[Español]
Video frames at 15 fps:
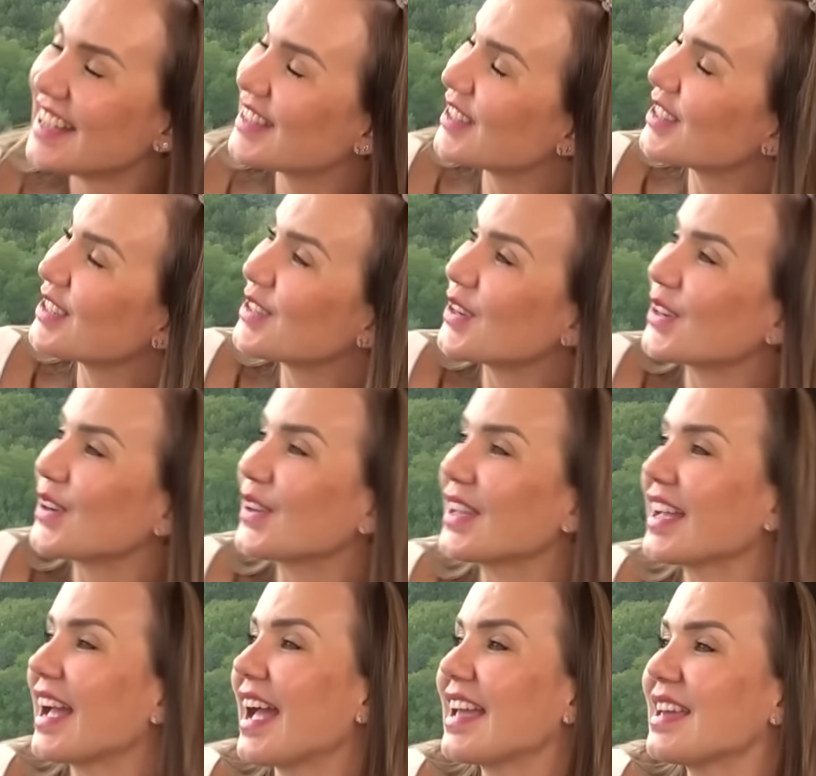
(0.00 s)
entonces yo creo
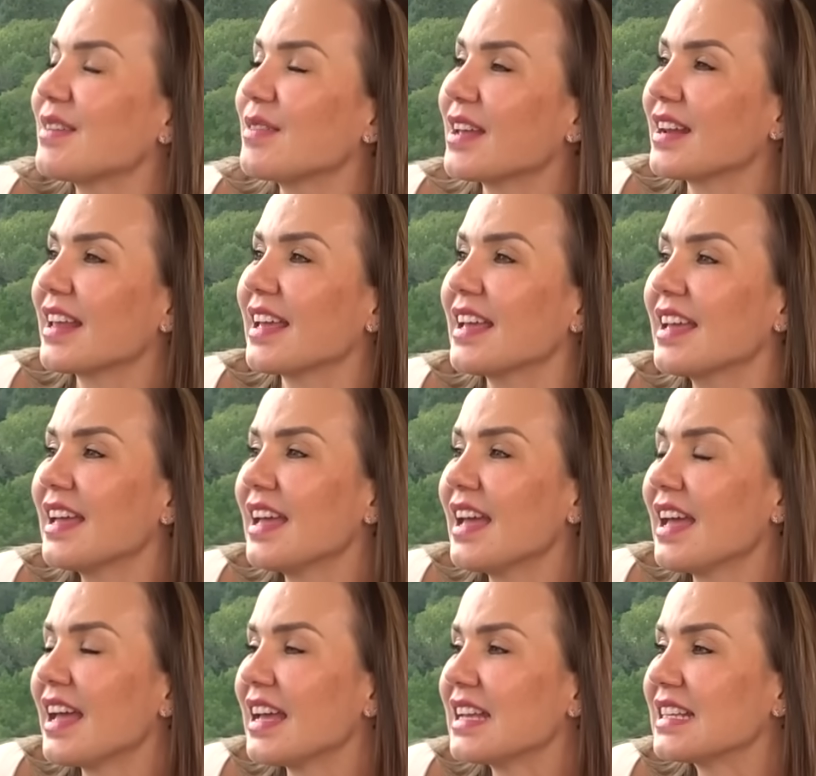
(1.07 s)
que ahí viene
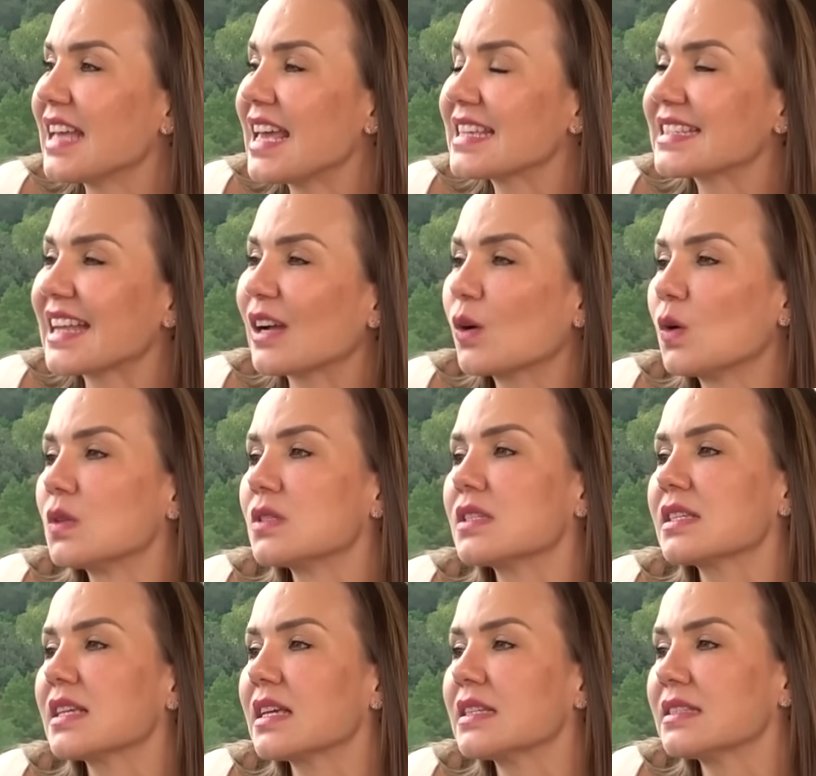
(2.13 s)
esta
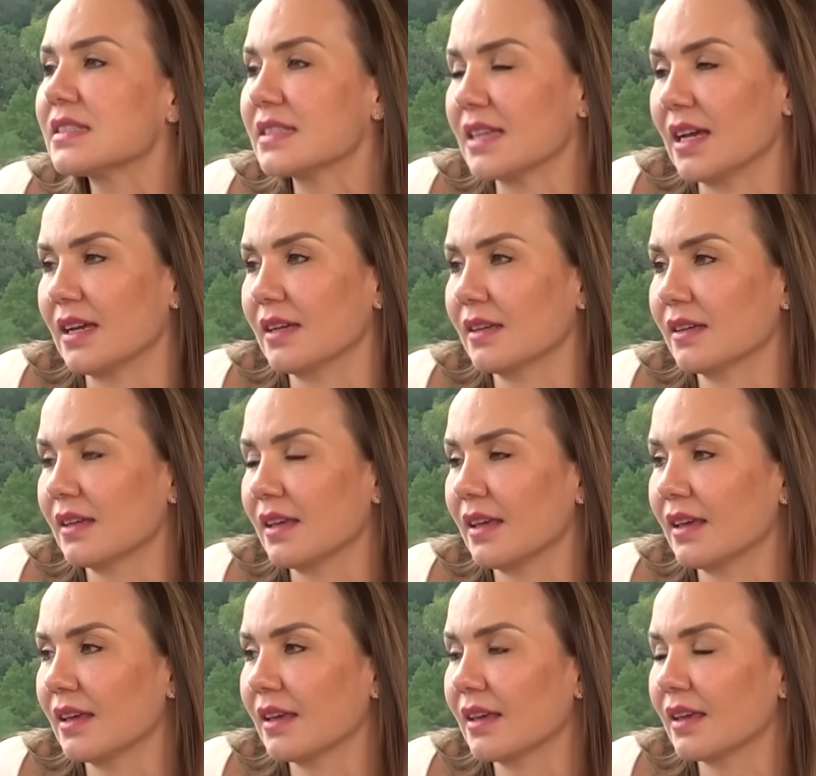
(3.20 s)
conciencia
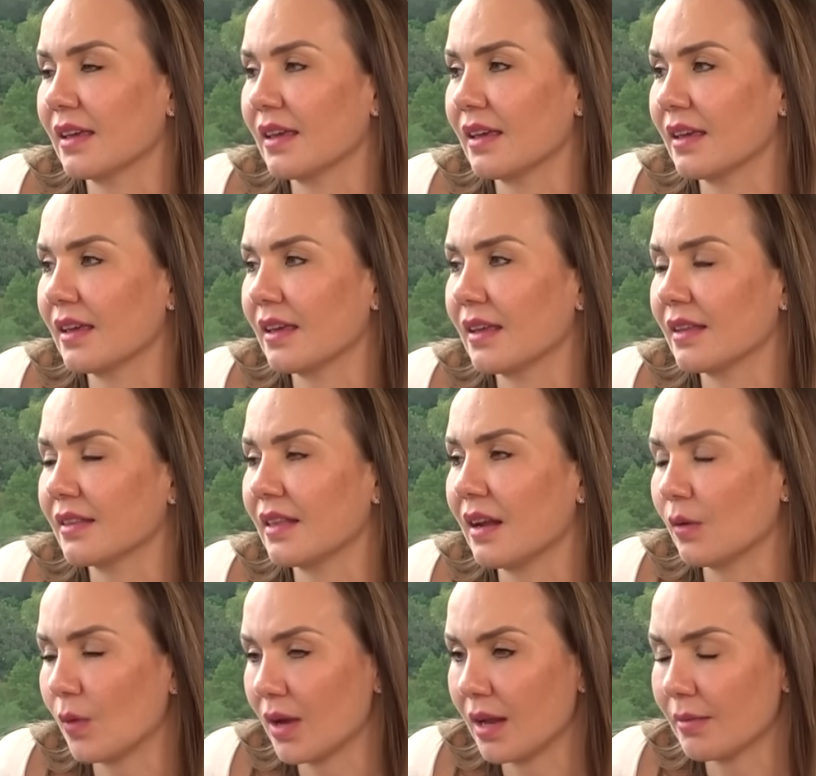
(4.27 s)
que, de
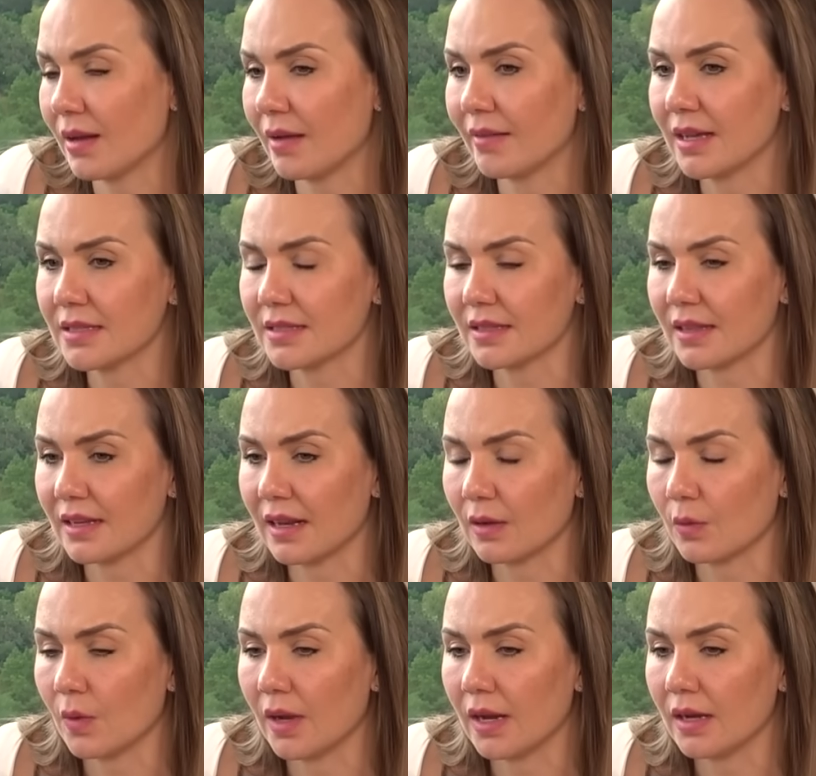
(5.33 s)
la cual hablabas y de la
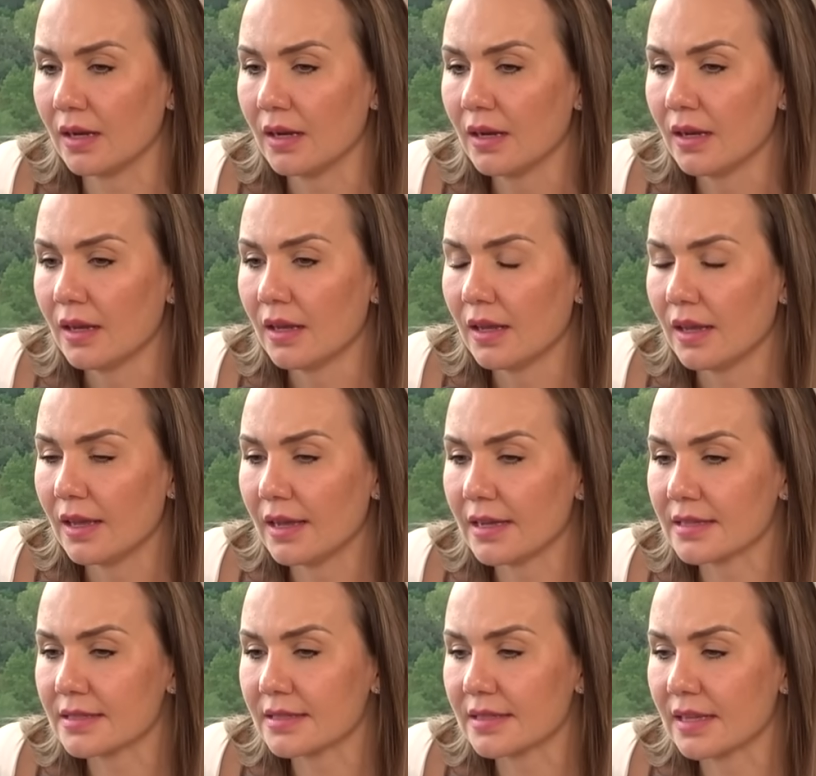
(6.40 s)
cual
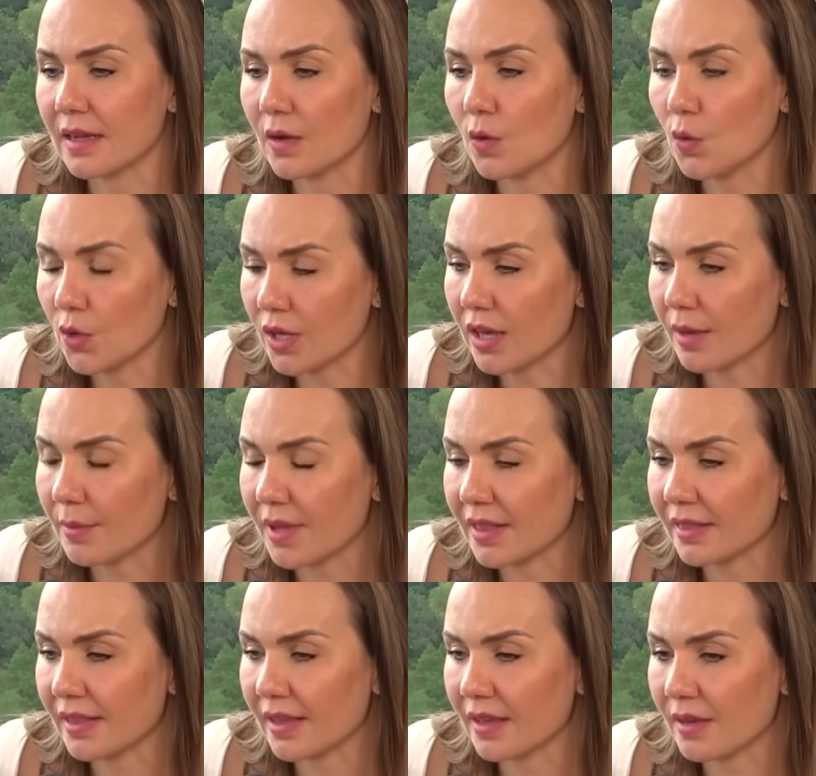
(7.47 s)
este,
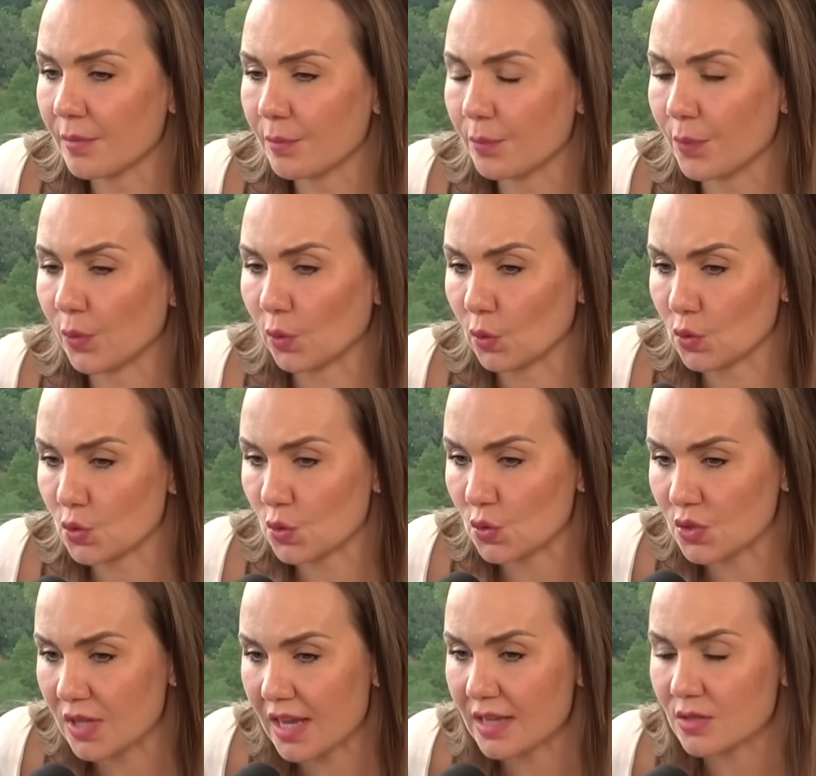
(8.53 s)
únicamente por los
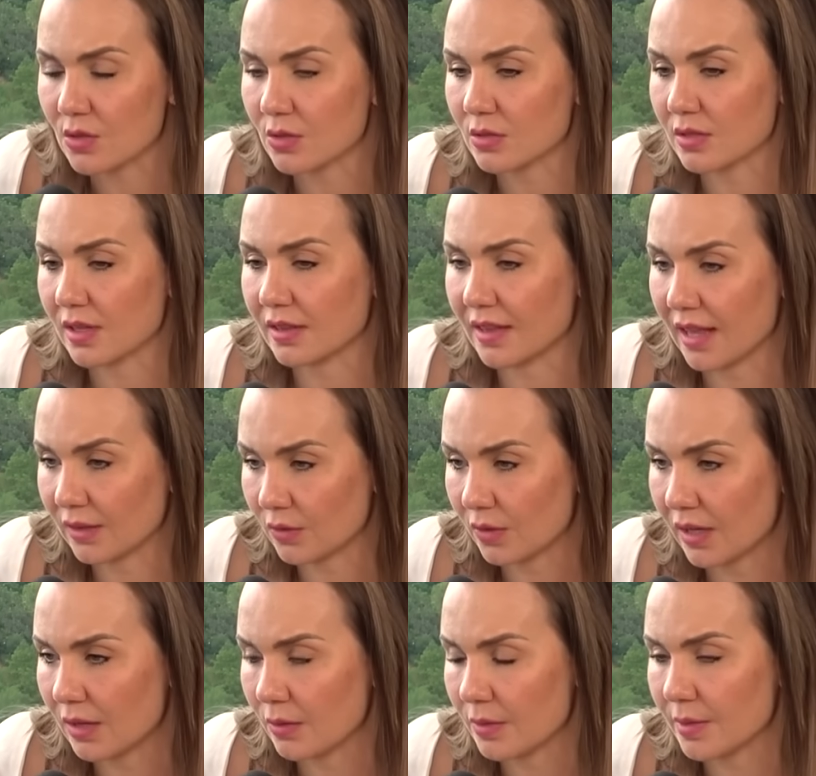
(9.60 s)
sucesos que te han
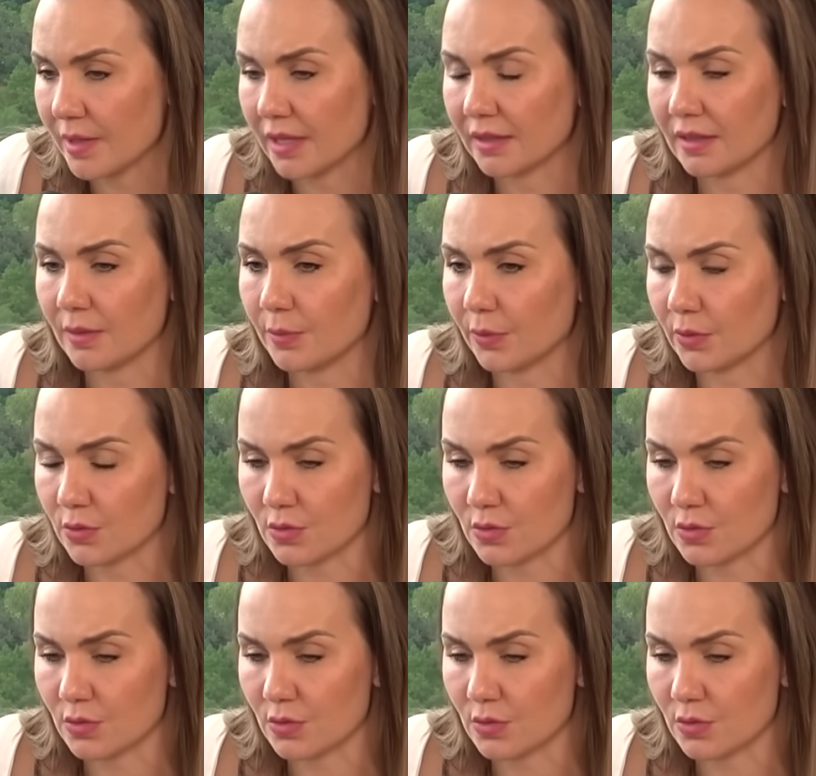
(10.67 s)
tocado vivir a ti, por los